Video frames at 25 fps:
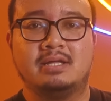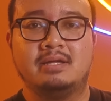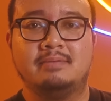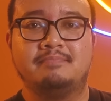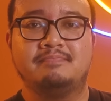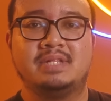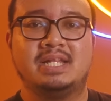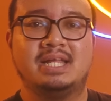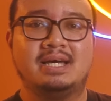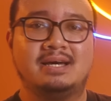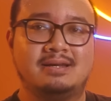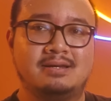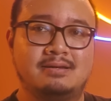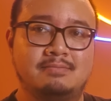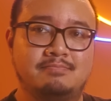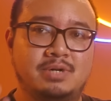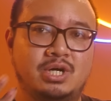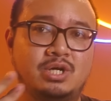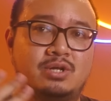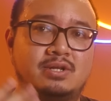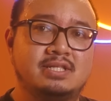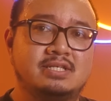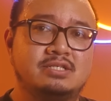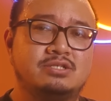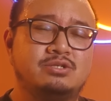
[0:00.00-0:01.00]
game dan
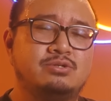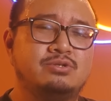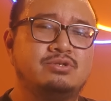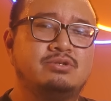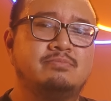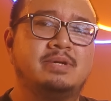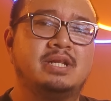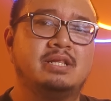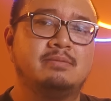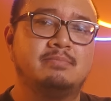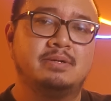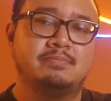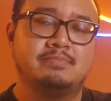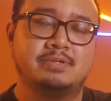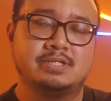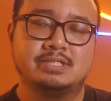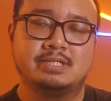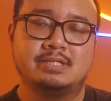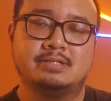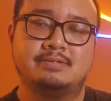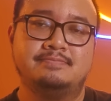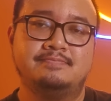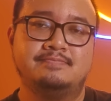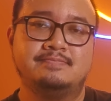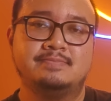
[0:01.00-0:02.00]
mayoritas itu cuma 5%.
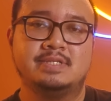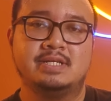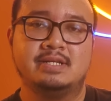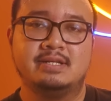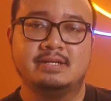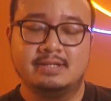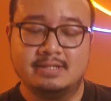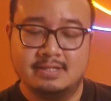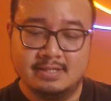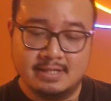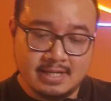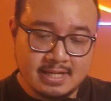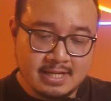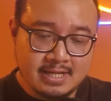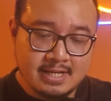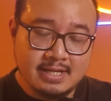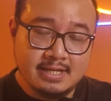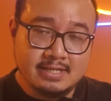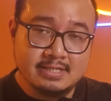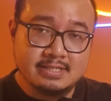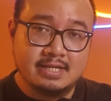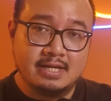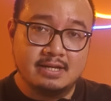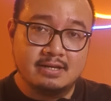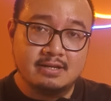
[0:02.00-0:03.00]
Jadi
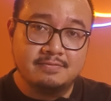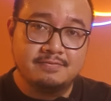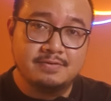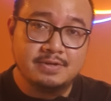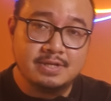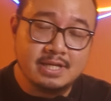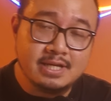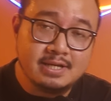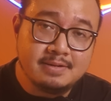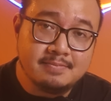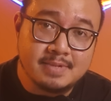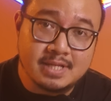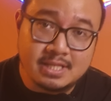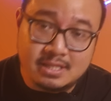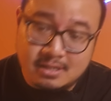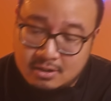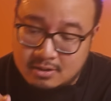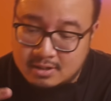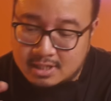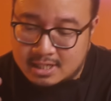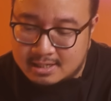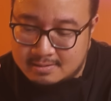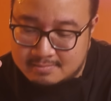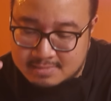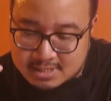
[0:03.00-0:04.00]
sekian reviewnya. Nanti kalau
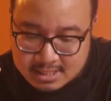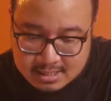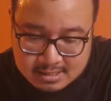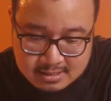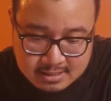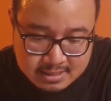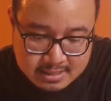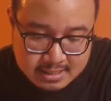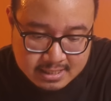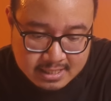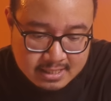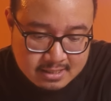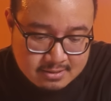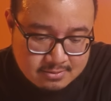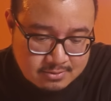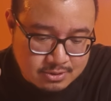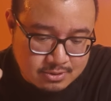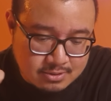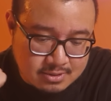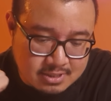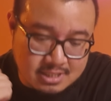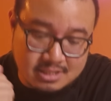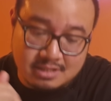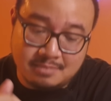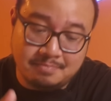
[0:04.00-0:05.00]
kalian misalnya tertarik
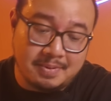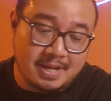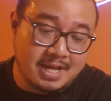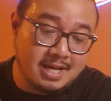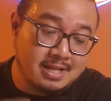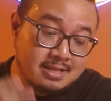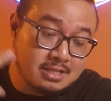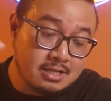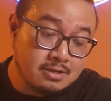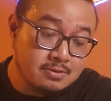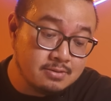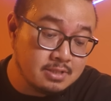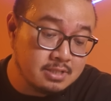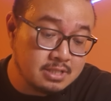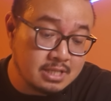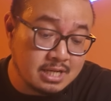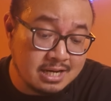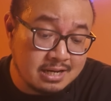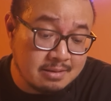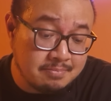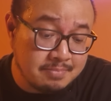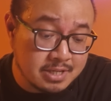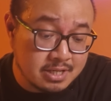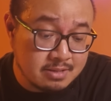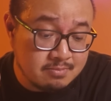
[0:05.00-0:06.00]
untuk tetap pengen tahu tentang
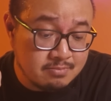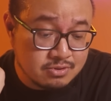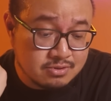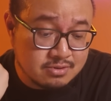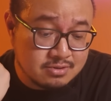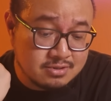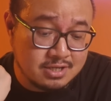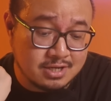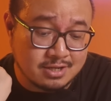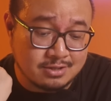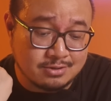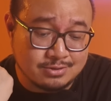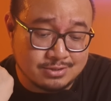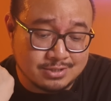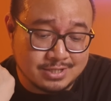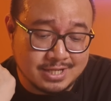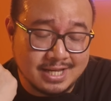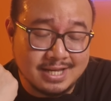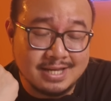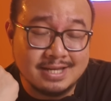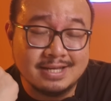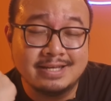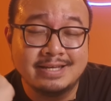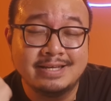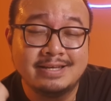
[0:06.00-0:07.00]
8700G
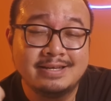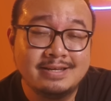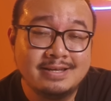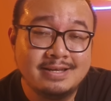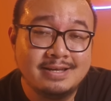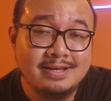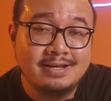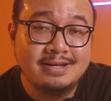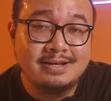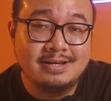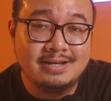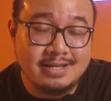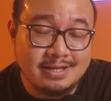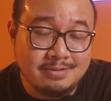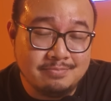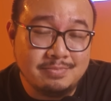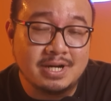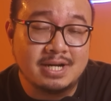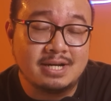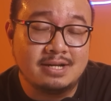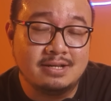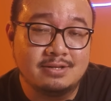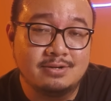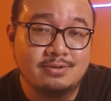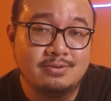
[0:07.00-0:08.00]
eh
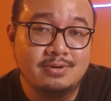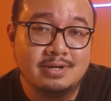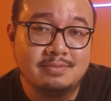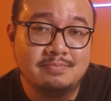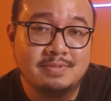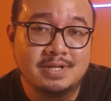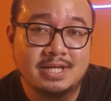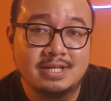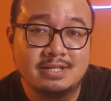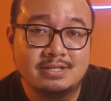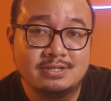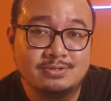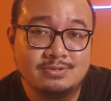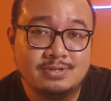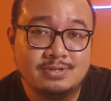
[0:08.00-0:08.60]
bakal gue bikin